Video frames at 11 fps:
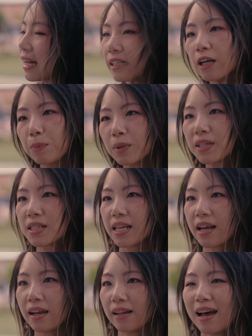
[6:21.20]
hat ja auch
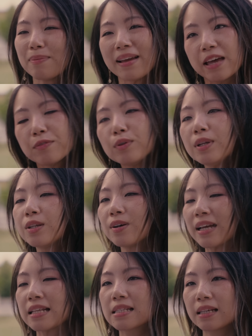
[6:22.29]
Potenzial, aber er würde doch
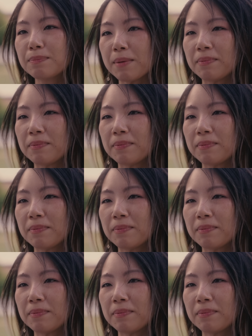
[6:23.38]
kein Skript